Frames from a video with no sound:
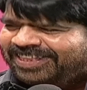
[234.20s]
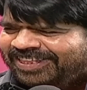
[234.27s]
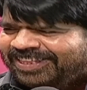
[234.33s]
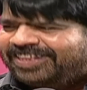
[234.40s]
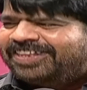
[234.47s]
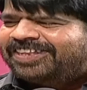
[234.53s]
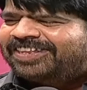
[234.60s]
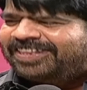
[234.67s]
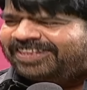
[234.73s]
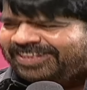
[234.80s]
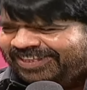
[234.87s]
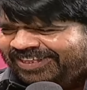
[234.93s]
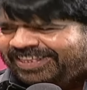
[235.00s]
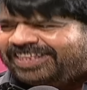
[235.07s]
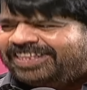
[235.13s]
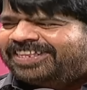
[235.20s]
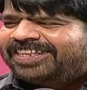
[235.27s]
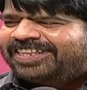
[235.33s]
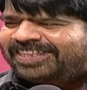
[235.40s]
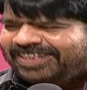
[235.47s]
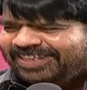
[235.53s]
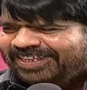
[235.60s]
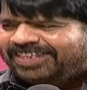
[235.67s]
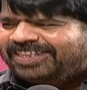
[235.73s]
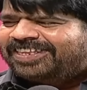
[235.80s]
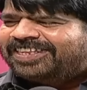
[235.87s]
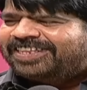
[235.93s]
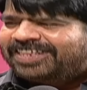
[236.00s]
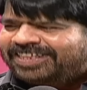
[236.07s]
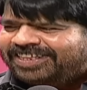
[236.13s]
உன் பிஞ்சு
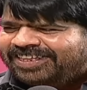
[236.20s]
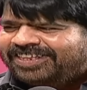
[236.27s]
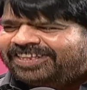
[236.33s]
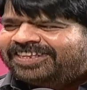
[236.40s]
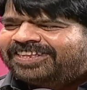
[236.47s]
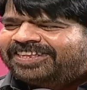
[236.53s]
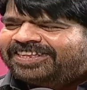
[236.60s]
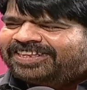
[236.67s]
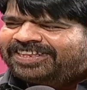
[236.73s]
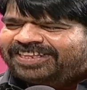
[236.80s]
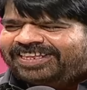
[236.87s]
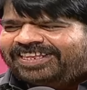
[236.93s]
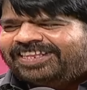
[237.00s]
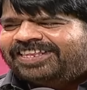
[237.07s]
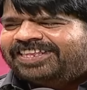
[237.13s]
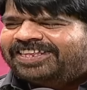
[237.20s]
விரல்கள் மோதி நான்